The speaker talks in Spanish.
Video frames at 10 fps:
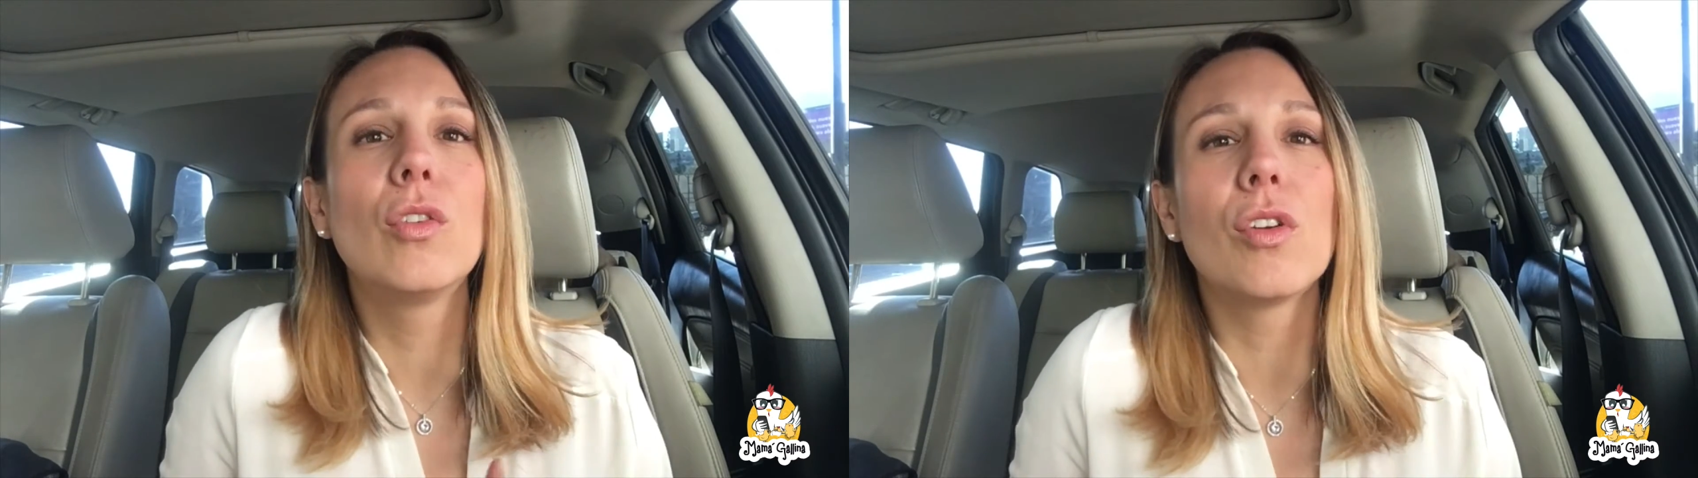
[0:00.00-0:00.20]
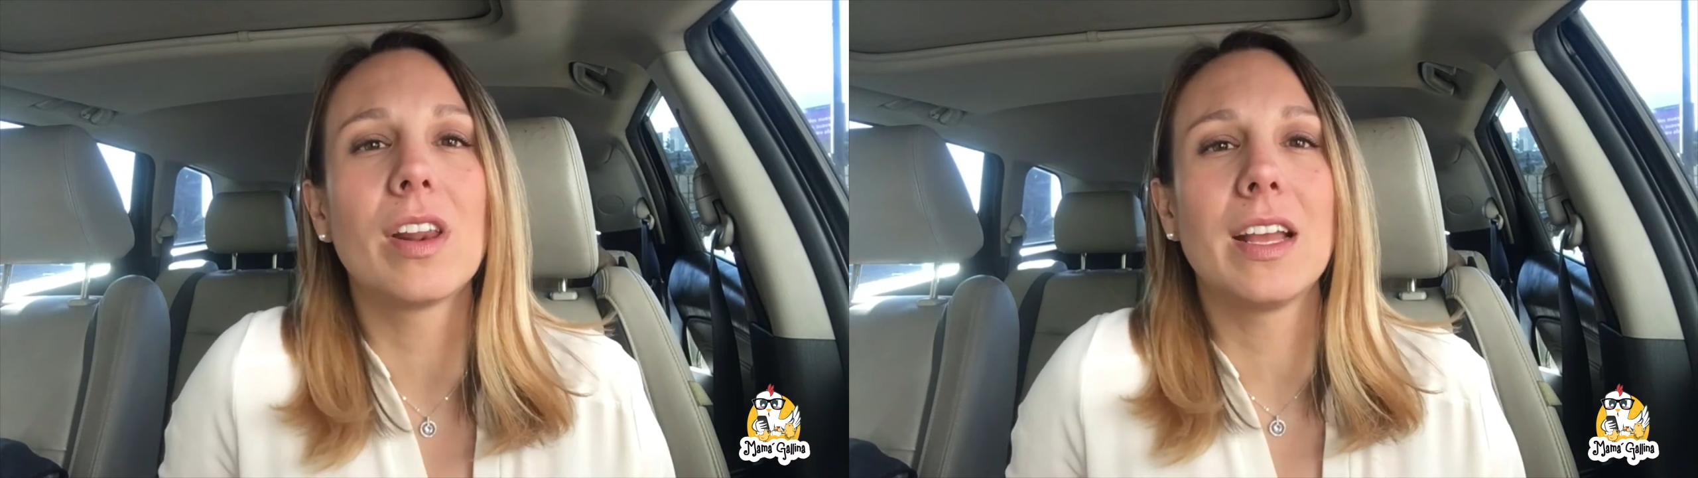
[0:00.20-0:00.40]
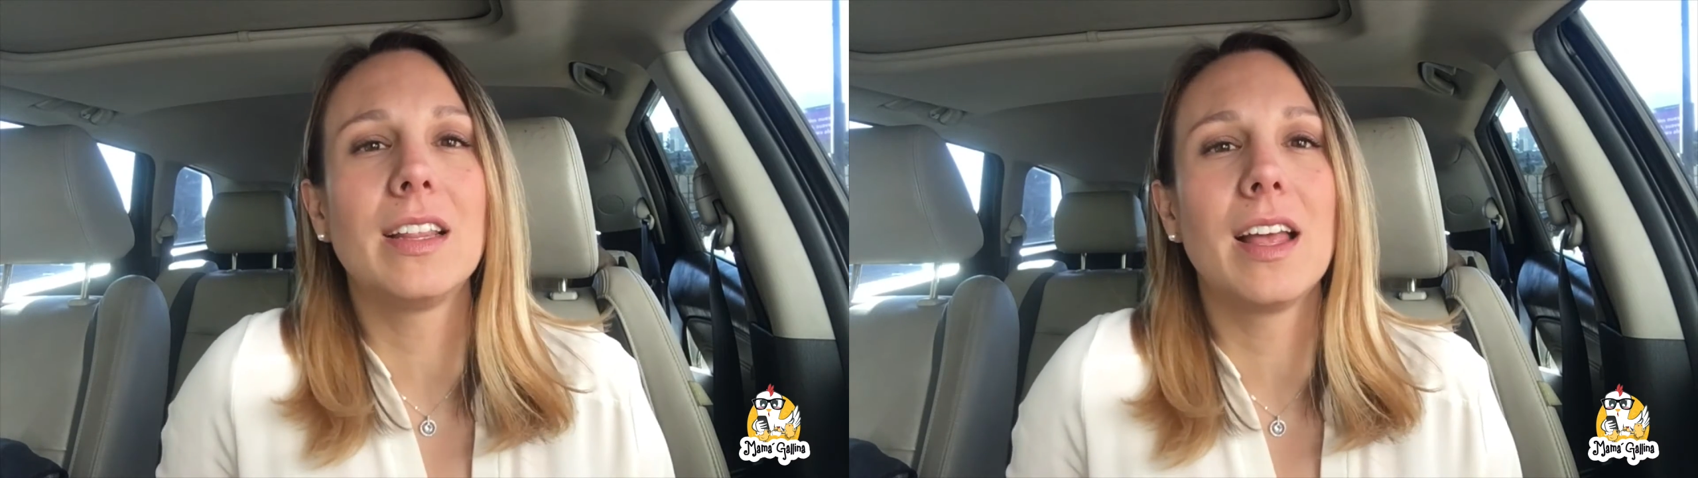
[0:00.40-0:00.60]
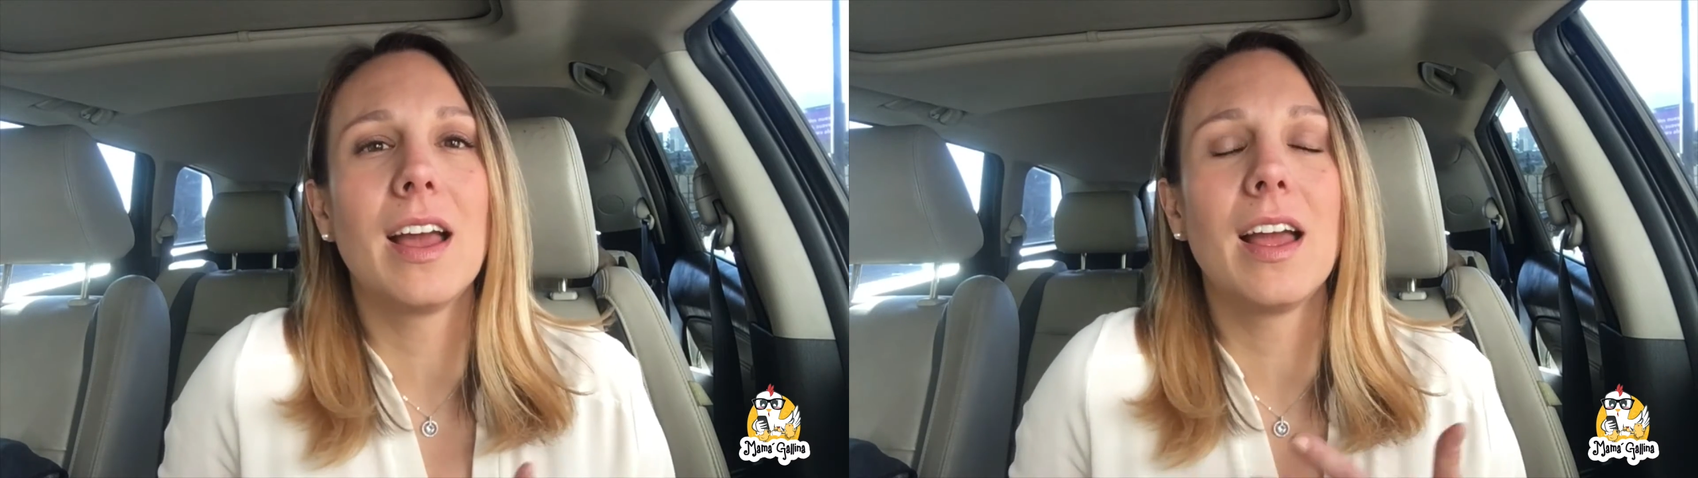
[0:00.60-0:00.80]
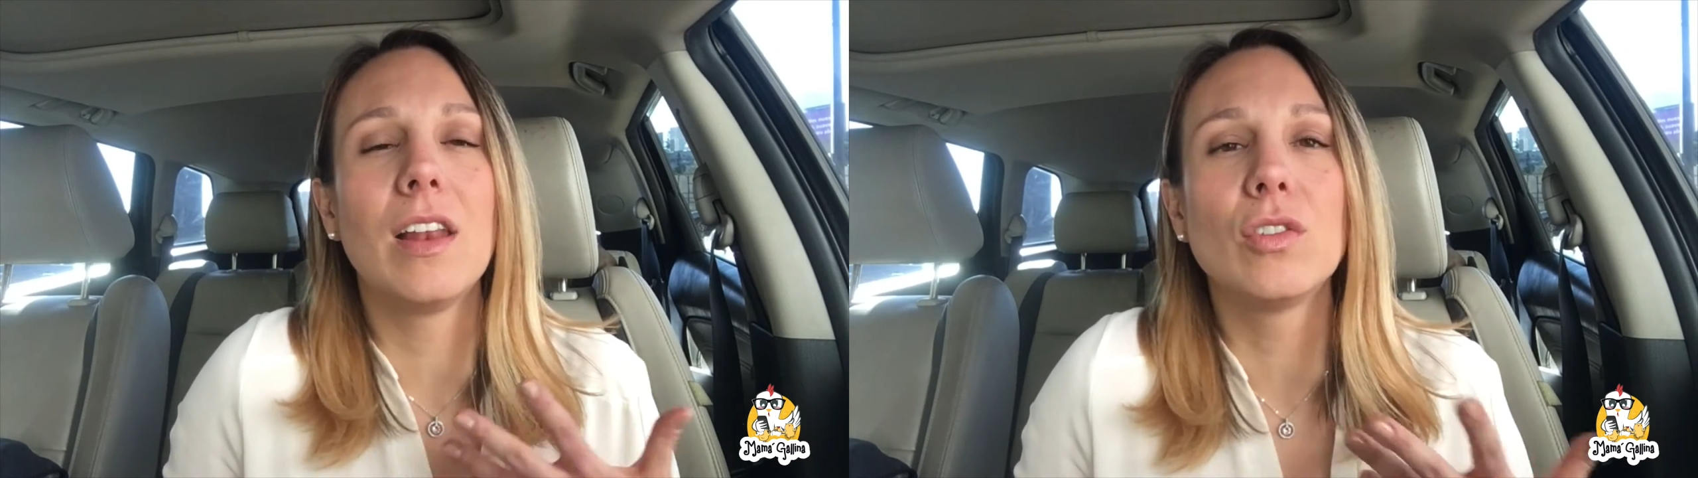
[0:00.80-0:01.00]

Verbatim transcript: correcta,